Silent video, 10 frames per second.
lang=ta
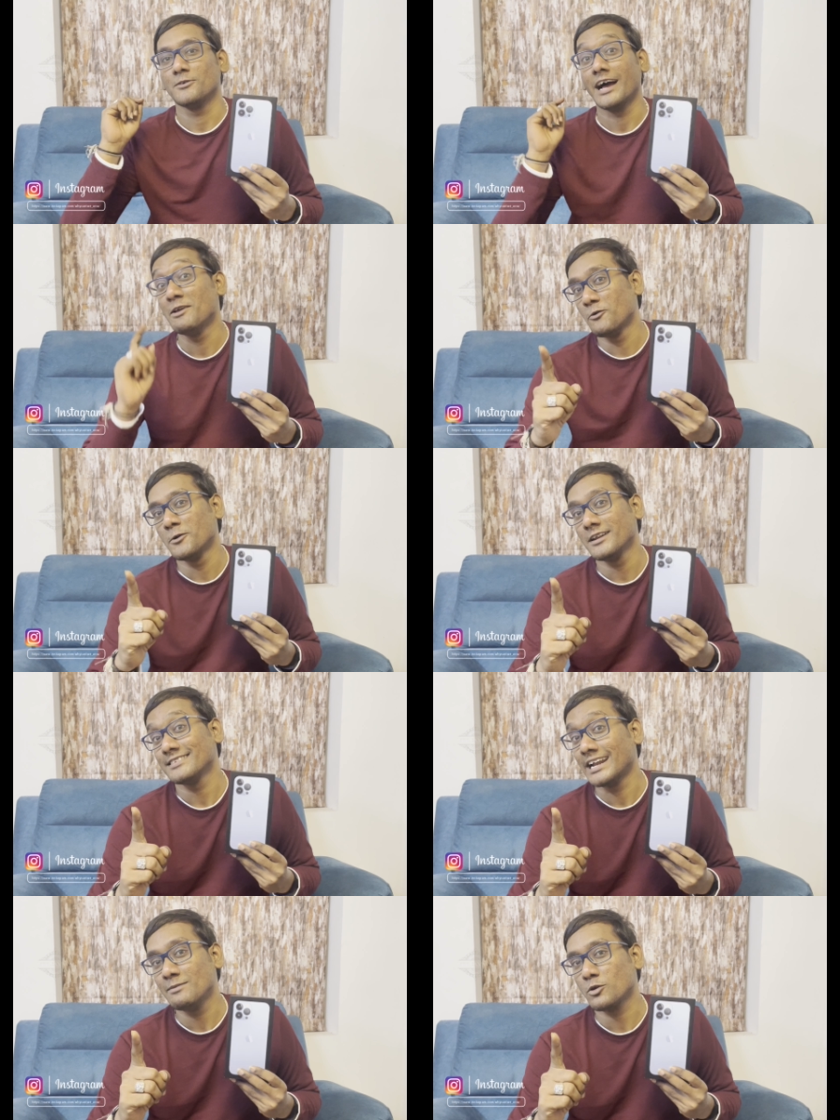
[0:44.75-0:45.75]
ஸோ ஐஃபோன்
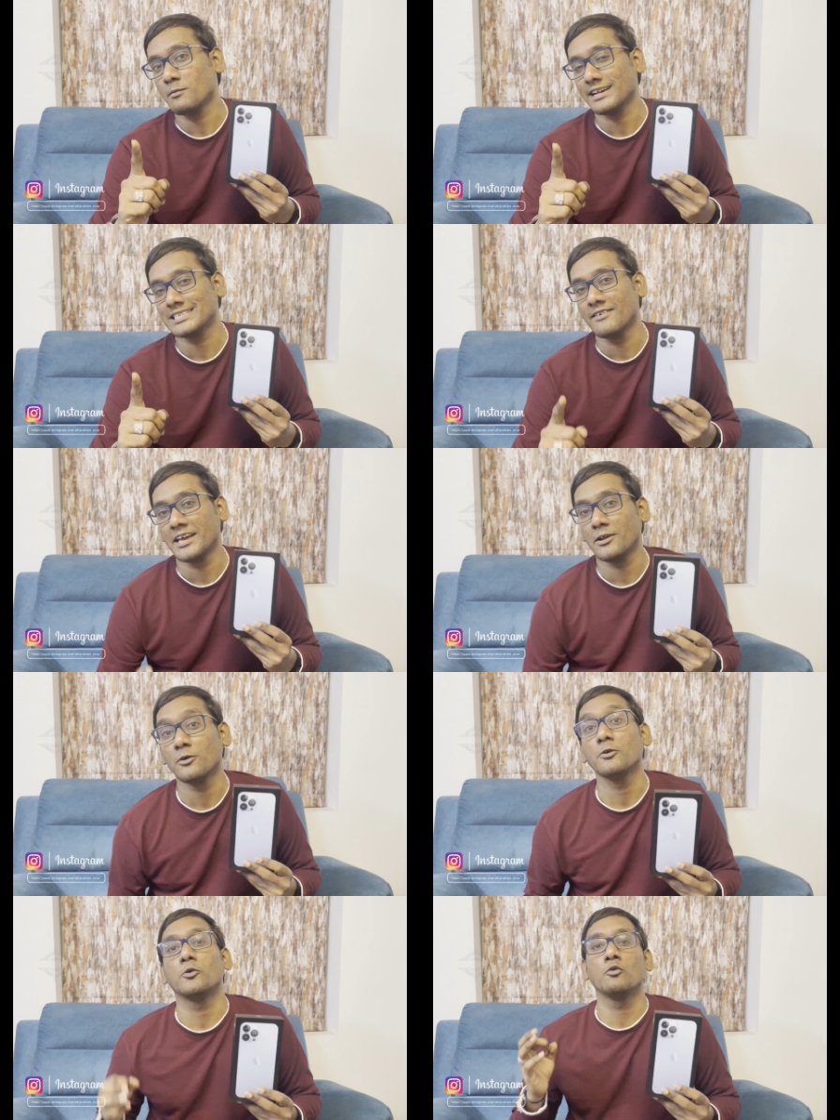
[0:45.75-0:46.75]
தேர்ட்டின் ப்ரோ மேக்ஸ் தான்
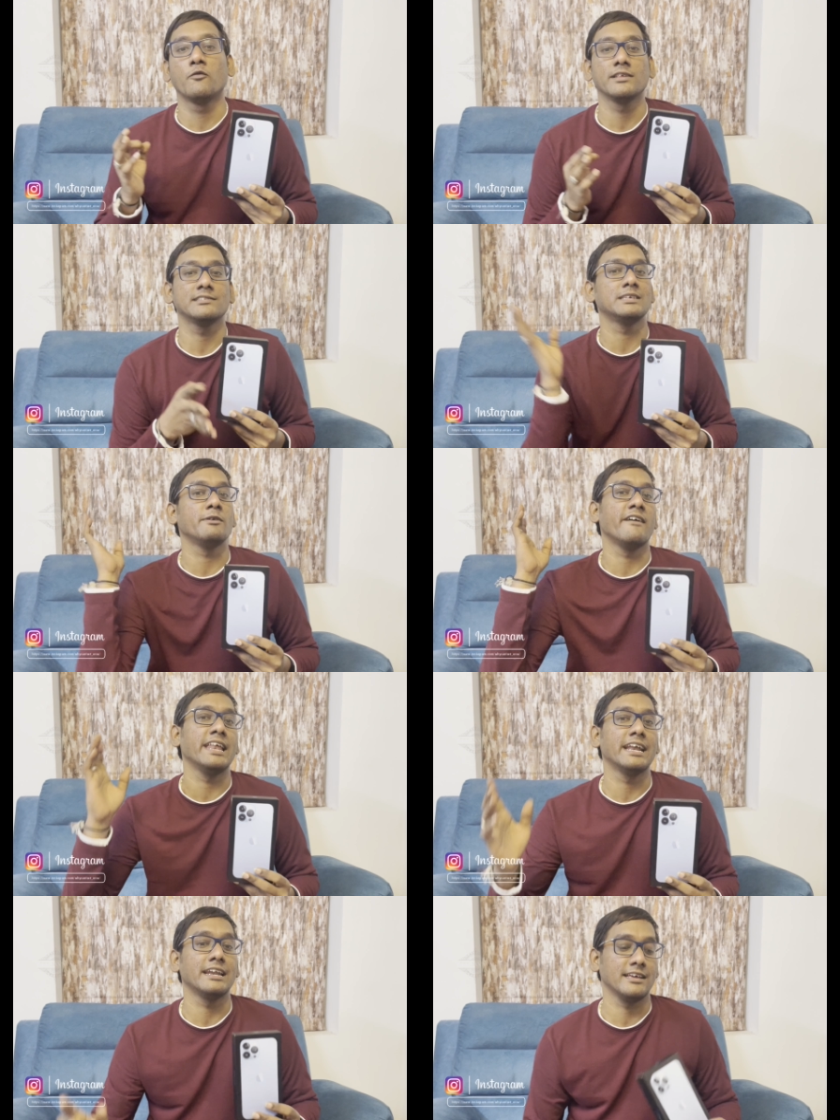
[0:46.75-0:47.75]
வாங்கியிருக்கோம் டூ ஃபிஃப்டி சிக்ஸ் ஜிபி
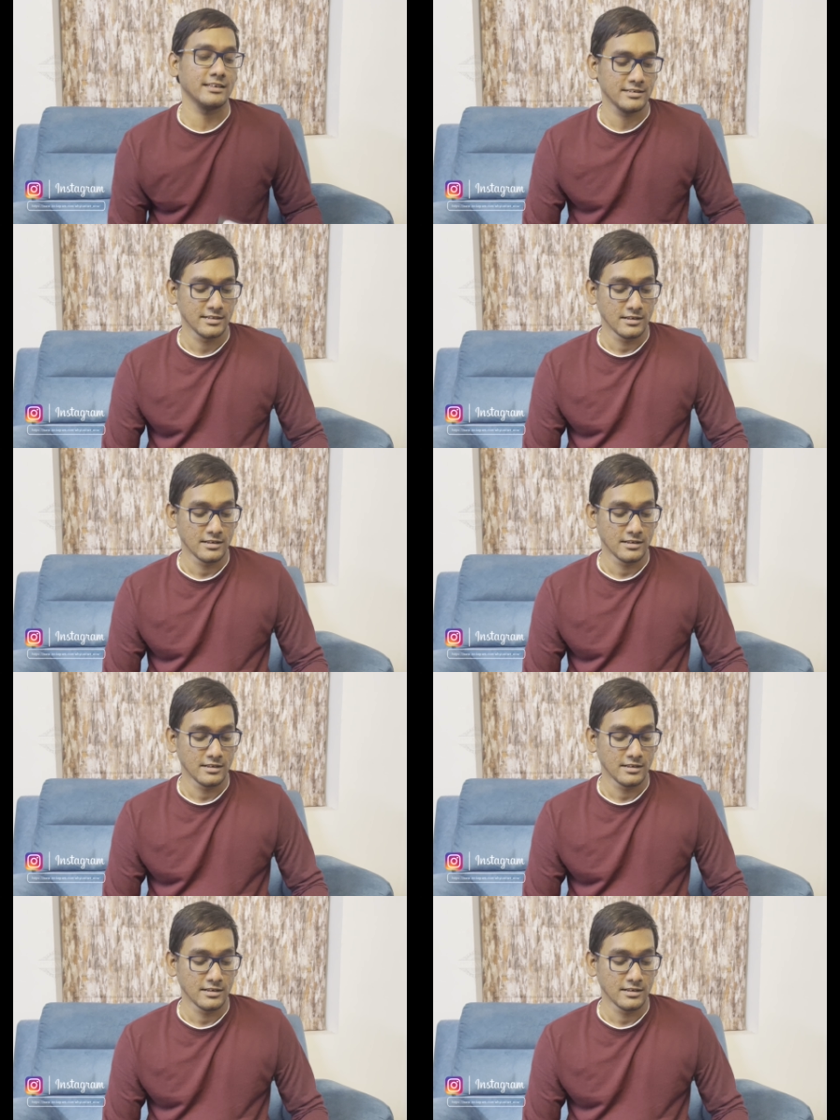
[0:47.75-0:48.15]
வேரியண்ட்டு